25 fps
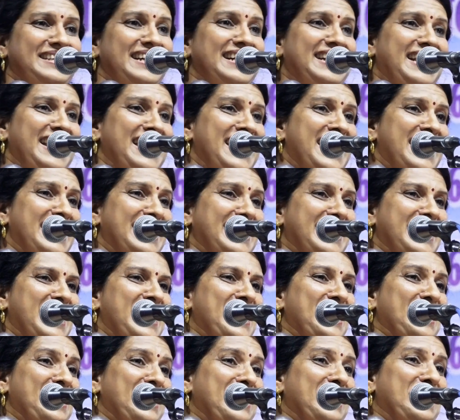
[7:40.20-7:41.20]
செட்டு
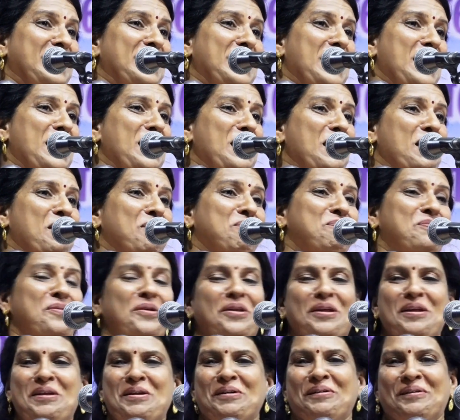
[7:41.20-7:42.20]
நாட்டுக்காரங்களுக்கு நல்லா
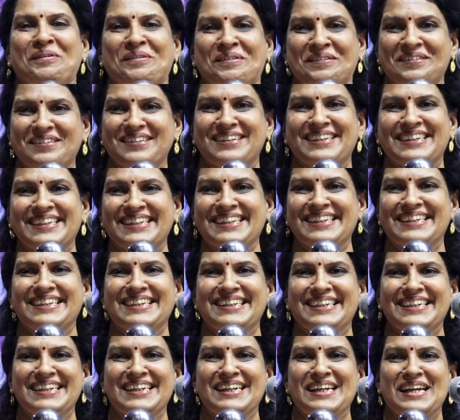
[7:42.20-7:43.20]
புரியும்
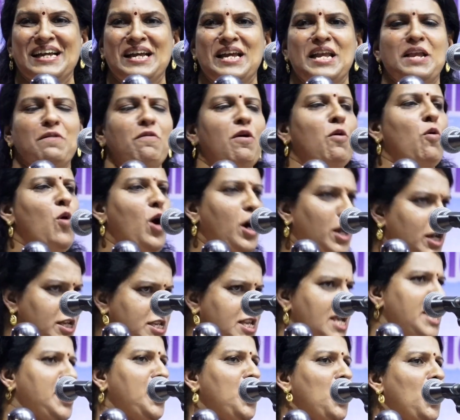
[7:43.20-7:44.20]
இவ ஒரு
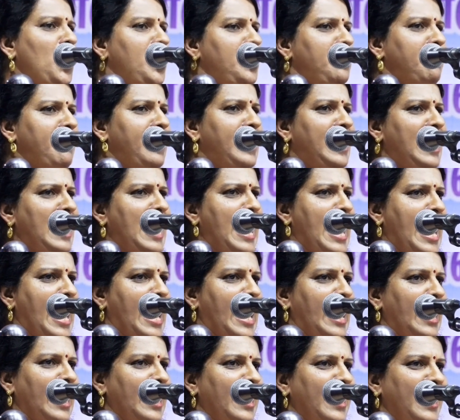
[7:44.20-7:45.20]
சீரும் கொண்டு வரல
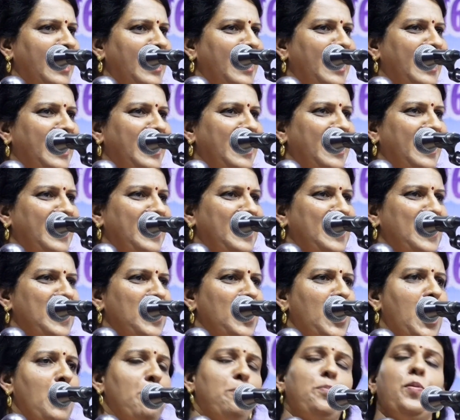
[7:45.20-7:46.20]

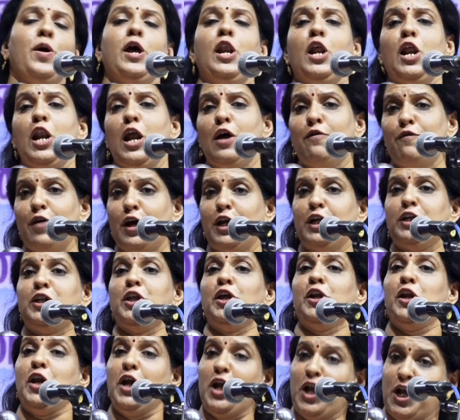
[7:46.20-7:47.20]
கப்பலில்
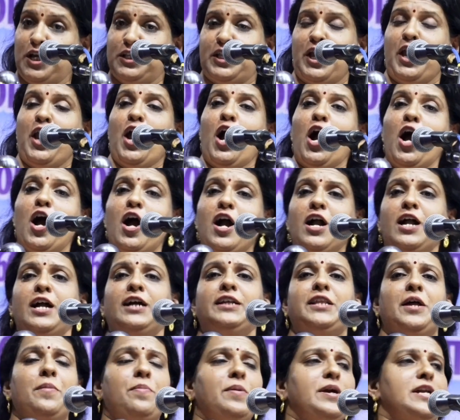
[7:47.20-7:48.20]
வருதுன்னு கதையா
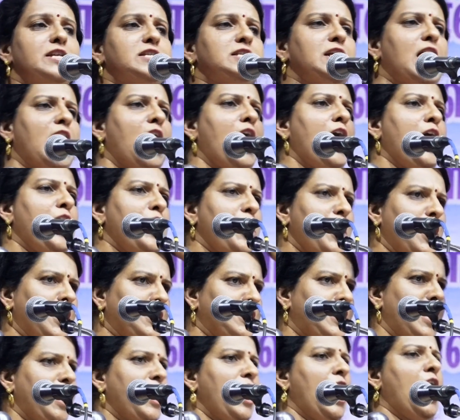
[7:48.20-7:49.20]
கதை படிச்சா
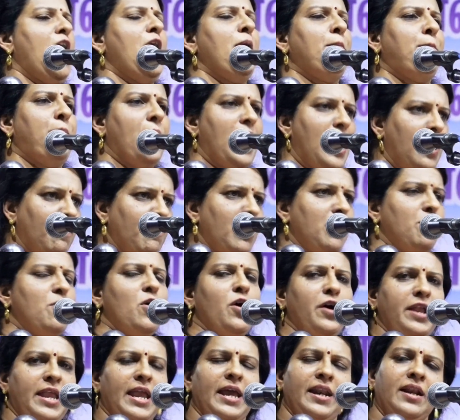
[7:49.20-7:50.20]
எந்த நாள்
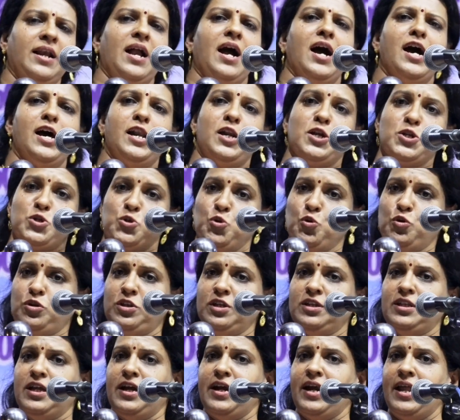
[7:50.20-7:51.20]
பாவமோ என் கால
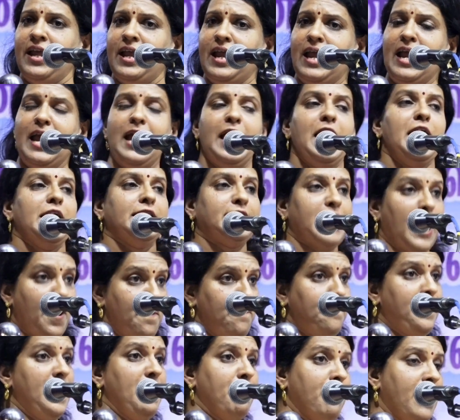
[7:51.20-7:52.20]
சுத்துதடி
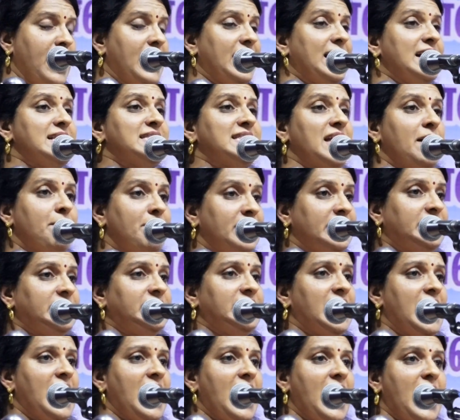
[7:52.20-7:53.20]
தம்பி மக
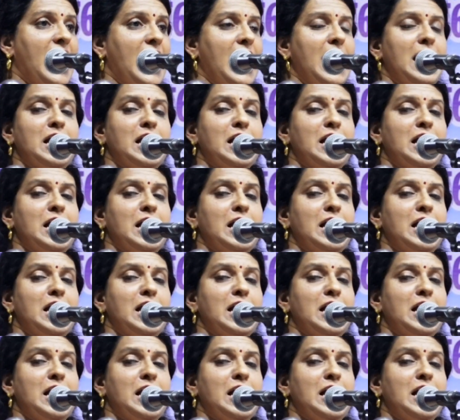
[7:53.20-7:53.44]
சமைச்சா